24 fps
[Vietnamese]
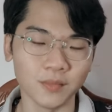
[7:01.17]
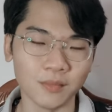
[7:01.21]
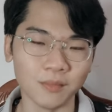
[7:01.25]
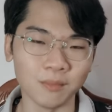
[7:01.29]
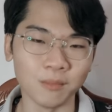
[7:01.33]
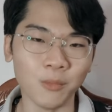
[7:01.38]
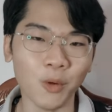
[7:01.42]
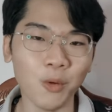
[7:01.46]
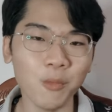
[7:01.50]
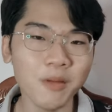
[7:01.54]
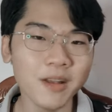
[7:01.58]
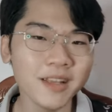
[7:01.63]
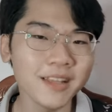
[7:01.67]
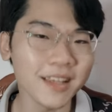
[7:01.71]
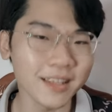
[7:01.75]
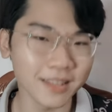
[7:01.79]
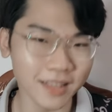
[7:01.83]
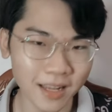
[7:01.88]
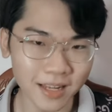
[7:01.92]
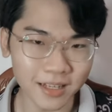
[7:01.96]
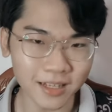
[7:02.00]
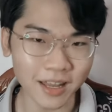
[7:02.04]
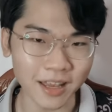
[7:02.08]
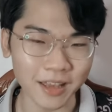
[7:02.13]
Muốn biết chi
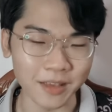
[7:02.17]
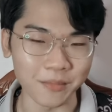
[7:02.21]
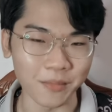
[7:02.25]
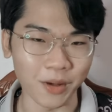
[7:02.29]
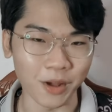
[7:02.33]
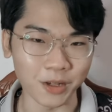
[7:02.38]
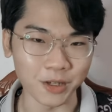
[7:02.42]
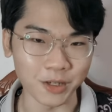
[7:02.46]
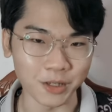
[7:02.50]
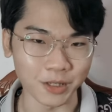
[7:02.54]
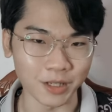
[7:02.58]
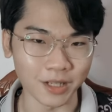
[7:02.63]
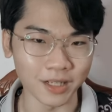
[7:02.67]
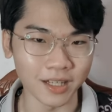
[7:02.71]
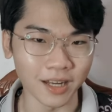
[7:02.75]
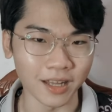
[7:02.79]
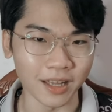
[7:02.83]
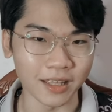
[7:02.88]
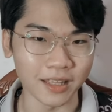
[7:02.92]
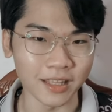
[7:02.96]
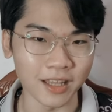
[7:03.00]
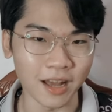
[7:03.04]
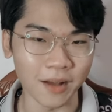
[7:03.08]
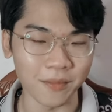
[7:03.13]
tiết thì mọi người có
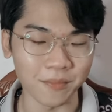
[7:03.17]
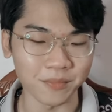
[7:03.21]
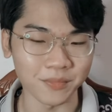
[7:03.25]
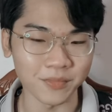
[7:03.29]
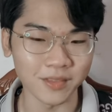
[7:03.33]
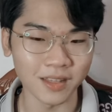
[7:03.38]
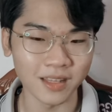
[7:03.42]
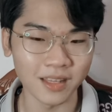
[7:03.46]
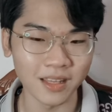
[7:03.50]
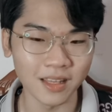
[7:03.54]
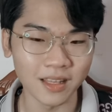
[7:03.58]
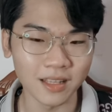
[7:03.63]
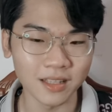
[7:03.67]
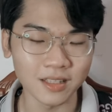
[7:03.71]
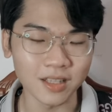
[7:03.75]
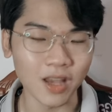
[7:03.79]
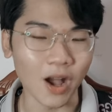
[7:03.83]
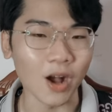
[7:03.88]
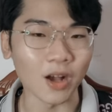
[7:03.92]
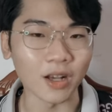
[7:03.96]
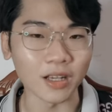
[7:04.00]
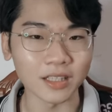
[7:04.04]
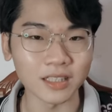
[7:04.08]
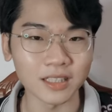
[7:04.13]
thể um,
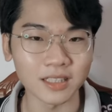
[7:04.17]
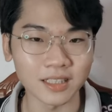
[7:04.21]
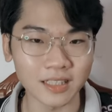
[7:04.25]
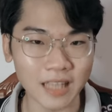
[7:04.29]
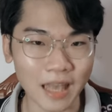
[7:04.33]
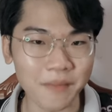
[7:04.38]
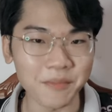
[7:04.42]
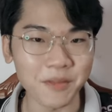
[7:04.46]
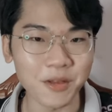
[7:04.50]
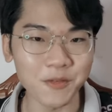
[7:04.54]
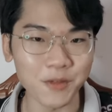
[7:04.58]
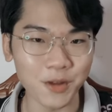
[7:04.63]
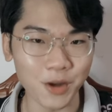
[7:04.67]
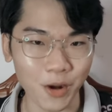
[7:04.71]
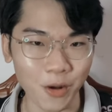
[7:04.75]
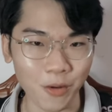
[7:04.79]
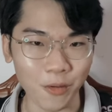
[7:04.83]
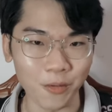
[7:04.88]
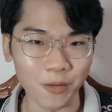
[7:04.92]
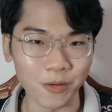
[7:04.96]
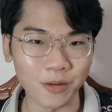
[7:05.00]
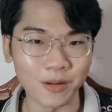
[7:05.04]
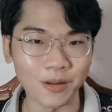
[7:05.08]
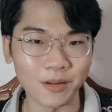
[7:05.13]
chọn xem cái
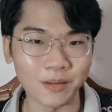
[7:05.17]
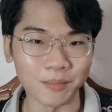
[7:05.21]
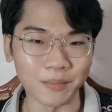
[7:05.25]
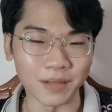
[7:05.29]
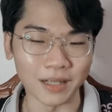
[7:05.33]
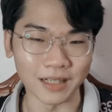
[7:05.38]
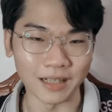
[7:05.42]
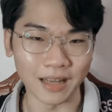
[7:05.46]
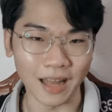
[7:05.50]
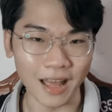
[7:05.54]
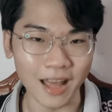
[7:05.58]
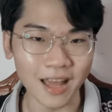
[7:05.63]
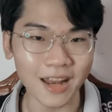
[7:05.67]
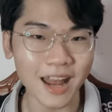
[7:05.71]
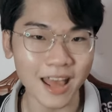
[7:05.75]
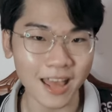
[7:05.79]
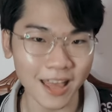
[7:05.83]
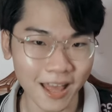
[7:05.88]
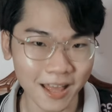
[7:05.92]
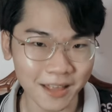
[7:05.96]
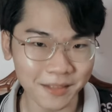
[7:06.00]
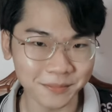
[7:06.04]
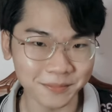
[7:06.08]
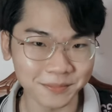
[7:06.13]
video mình để ở đây
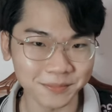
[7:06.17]
ha.